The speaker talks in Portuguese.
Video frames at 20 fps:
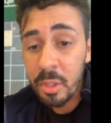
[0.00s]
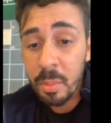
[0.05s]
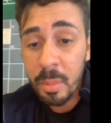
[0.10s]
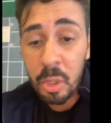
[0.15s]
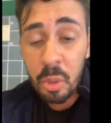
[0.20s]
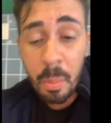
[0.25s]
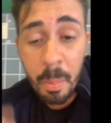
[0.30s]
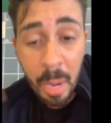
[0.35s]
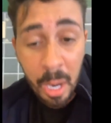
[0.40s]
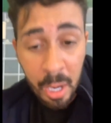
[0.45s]

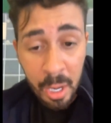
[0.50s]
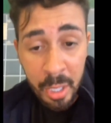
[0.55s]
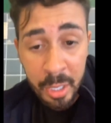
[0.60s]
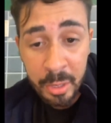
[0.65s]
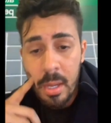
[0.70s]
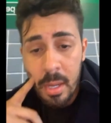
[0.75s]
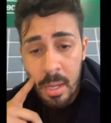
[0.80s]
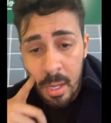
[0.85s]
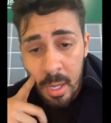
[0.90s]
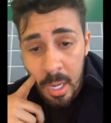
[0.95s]
tomando banho
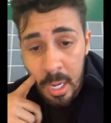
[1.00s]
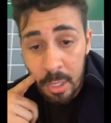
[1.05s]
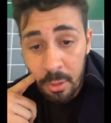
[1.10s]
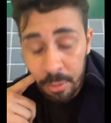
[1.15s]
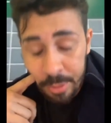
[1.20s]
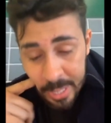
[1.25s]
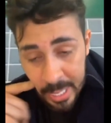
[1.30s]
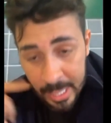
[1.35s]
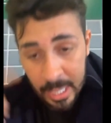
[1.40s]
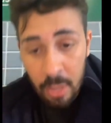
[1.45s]

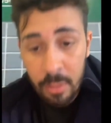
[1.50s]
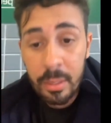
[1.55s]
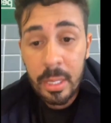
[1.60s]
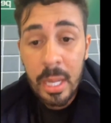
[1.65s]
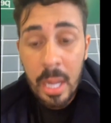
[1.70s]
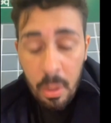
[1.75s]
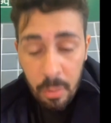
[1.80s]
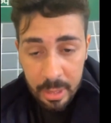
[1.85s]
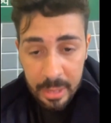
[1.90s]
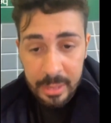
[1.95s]
no dia que eu
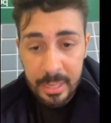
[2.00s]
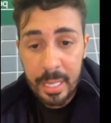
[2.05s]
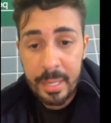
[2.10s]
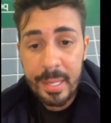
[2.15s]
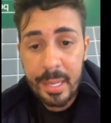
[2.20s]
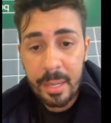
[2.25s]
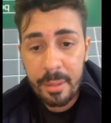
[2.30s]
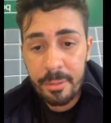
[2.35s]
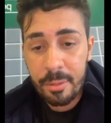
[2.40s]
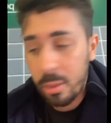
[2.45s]
não quiser
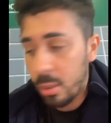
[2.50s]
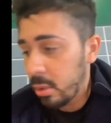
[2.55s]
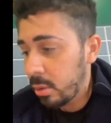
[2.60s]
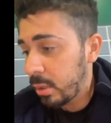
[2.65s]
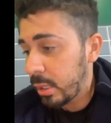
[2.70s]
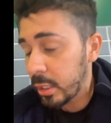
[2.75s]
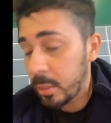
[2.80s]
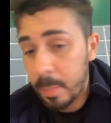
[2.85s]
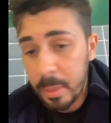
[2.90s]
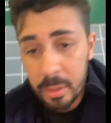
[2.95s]
tirar
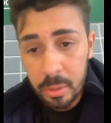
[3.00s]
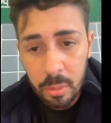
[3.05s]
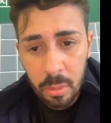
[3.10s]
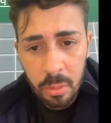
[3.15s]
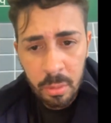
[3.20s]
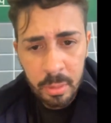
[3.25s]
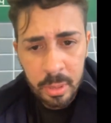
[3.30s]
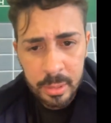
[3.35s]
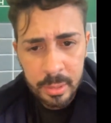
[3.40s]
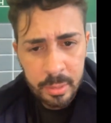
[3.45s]
foto com as
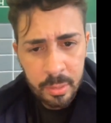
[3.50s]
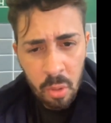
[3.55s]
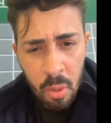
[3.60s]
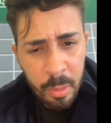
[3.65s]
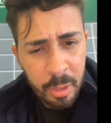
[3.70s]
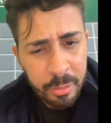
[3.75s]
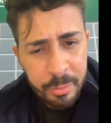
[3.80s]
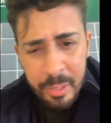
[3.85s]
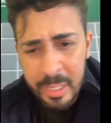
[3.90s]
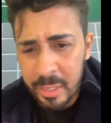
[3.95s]
pessoas,
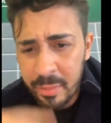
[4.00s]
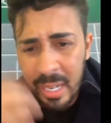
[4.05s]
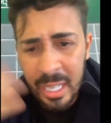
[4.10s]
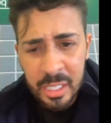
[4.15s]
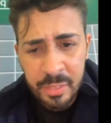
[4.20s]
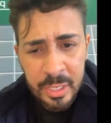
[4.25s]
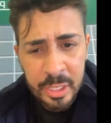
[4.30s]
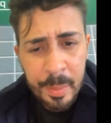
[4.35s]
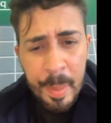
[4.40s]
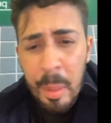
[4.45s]
como eu fiz
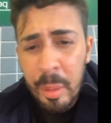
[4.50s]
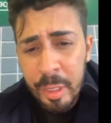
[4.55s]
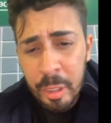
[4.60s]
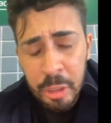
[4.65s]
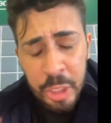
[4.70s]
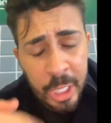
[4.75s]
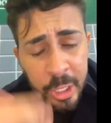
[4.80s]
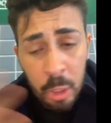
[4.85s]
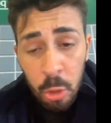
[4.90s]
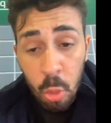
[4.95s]
várias vezes, mesmo eu
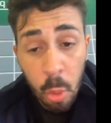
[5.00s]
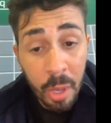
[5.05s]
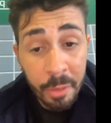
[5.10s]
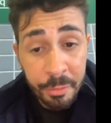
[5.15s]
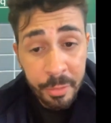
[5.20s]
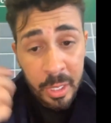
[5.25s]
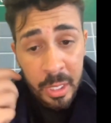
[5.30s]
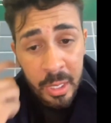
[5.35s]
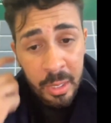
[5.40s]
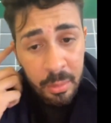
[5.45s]
digo, gente, não tô
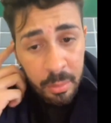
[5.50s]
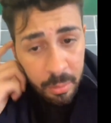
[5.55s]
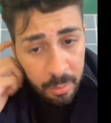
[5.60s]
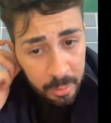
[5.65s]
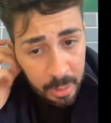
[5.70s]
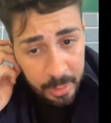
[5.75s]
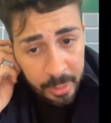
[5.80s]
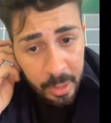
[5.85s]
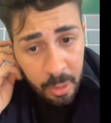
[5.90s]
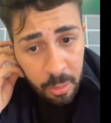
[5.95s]
afim,
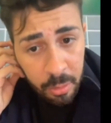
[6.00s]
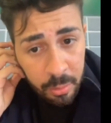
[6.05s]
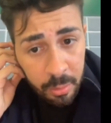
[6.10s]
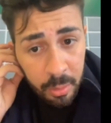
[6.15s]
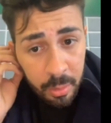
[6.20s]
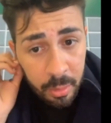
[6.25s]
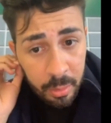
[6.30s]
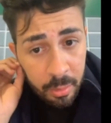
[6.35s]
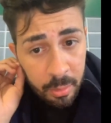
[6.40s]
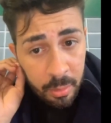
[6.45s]
entendeu?
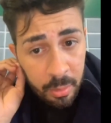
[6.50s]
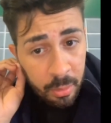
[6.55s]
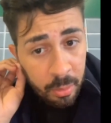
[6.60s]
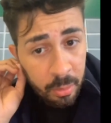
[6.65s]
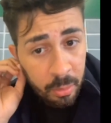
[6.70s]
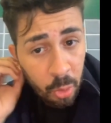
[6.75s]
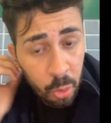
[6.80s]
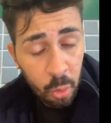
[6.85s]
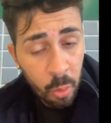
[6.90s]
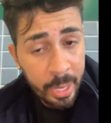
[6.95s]

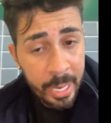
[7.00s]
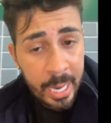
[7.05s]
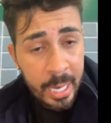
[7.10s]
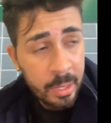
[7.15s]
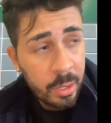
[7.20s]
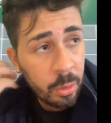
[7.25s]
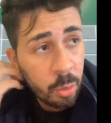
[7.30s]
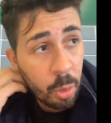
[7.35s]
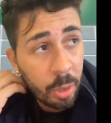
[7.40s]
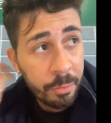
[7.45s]
Tô
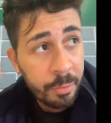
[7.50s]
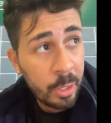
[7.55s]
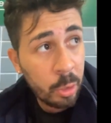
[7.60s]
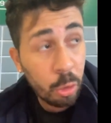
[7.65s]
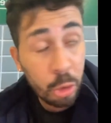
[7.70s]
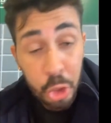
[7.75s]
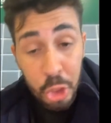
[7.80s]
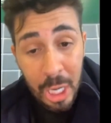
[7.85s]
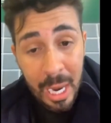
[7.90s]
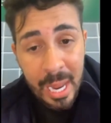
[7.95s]
doente, não tô afim,
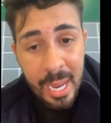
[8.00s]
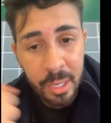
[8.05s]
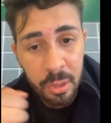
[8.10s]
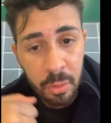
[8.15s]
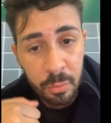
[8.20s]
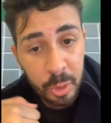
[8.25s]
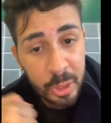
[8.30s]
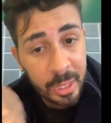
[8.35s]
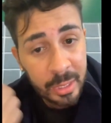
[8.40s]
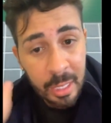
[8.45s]
tô
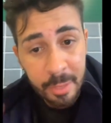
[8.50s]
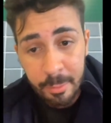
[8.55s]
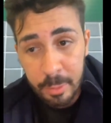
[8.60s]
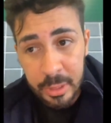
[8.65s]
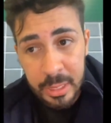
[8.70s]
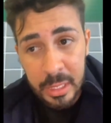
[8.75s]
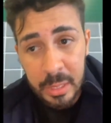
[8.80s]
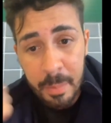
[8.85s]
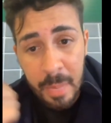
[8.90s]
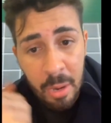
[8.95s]
chato, vou tratar
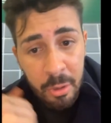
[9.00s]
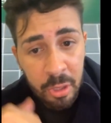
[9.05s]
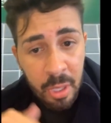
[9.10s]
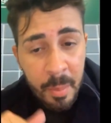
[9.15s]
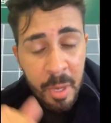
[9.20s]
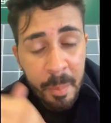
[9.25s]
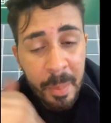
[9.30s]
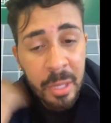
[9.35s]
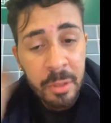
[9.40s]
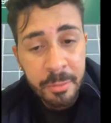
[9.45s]
vocês mal, então
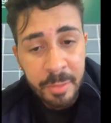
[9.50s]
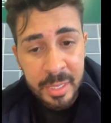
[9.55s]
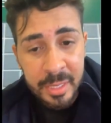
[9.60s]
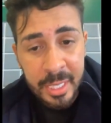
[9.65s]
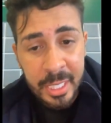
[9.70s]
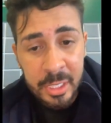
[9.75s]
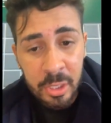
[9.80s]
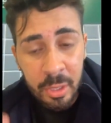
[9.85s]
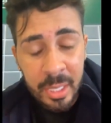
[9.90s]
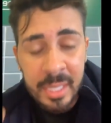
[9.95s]
é melhor pra não
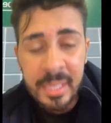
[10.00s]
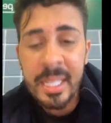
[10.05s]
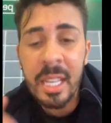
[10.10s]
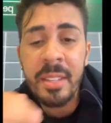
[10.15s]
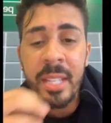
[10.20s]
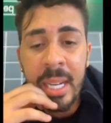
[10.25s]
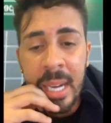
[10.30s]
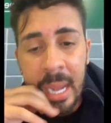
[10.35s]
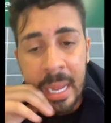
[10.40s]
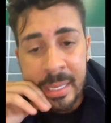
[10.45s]
fazer isso, nem
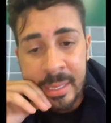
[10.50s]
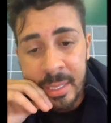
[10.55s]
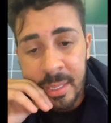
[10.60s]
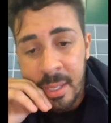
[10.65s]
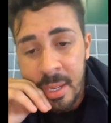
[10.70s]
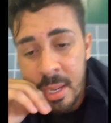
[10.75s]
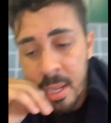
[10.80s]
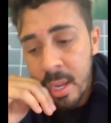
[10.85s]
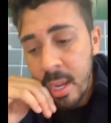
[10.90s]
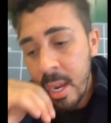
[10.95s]
sair de casa.
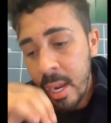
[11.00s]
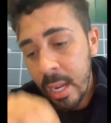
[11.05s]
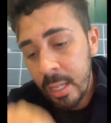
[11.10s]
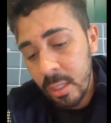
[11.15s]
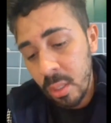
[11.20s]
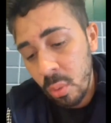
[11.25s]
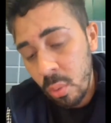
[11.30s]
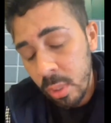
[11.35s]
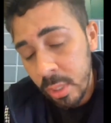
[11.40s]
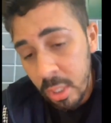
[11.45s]

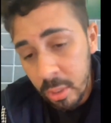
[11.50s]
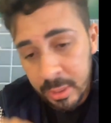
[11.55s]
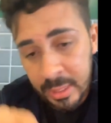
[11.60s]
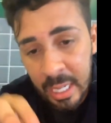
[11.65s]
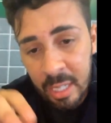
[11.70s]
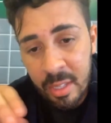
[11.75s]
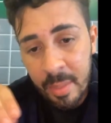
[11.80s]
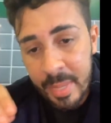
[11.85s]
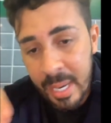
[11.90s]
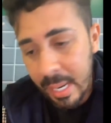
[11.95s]
Então quando eu
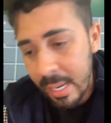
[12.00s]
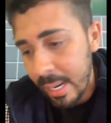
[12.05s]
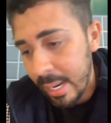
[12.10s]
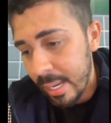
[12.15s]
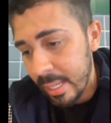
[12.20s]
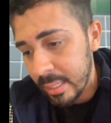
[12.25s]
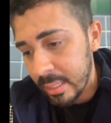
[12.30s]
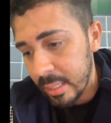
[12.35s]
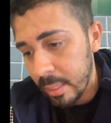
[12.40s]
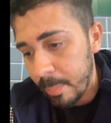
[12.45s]
saio da minha
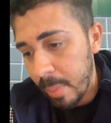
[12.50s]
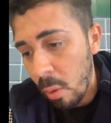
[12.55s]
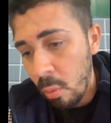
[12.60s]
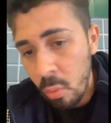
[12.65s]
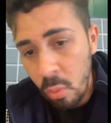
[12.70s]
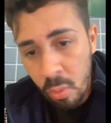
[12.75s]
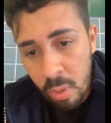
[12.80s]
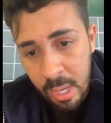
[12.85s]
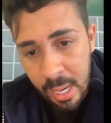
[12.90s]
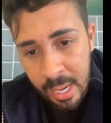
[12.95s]
casa para
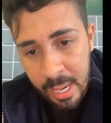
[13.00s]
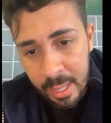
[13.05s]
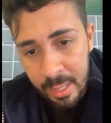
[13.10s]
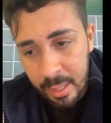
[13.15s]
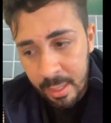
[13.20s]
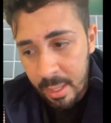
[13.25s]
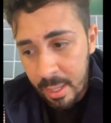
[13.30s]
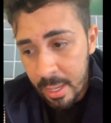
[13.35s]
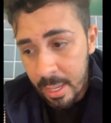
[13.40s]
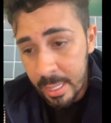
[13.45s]
algum
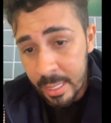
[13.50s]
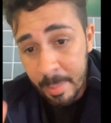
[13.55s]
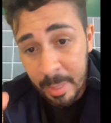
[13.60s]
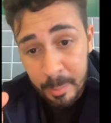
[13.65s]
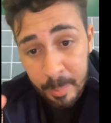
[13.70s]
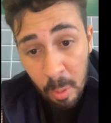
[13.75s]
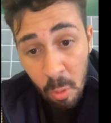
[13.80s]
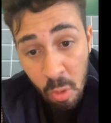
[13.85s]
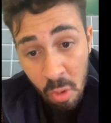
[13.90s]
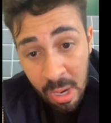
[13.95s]
lugar, ainda
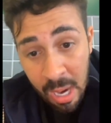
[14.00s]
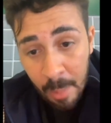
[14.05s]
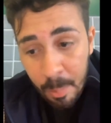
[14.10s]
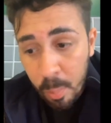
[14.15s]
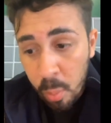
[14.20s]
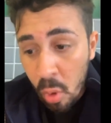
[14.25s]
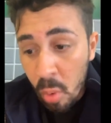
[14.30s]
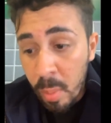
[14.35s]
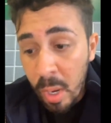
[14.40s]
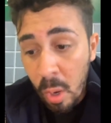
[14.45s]
mais para um lugar
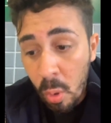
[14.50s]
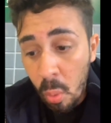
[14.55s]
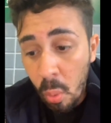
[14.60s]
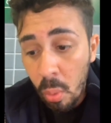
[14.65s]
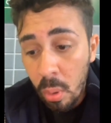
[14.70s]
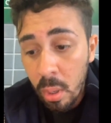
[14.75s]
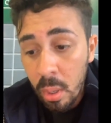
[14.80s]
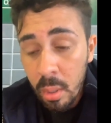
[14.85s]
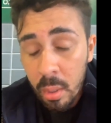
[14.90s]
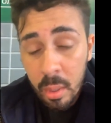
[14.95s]

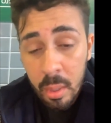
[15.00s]
público,